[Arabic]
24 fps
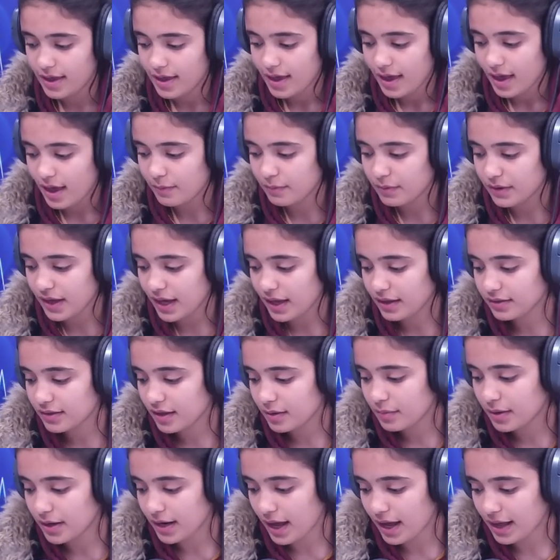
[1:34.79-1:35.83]
أبي أنت
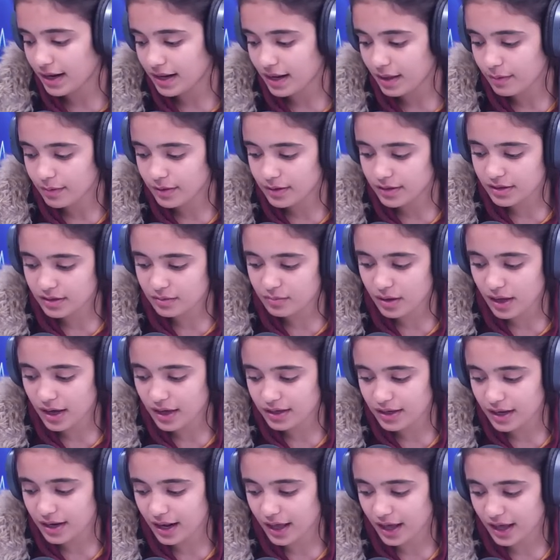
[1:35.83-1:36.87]
من علمني
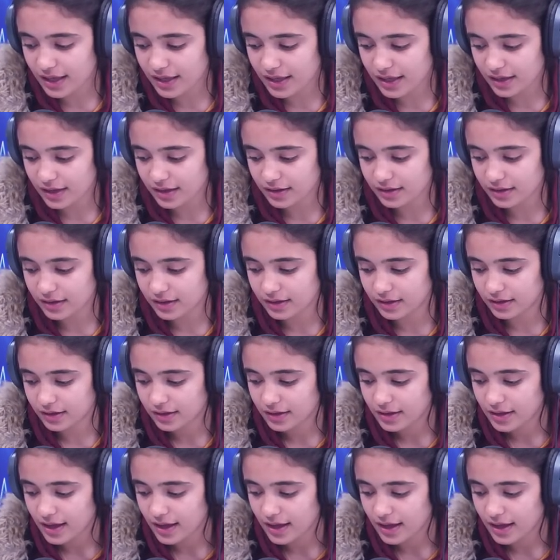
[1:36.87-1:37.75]
معنى الحياة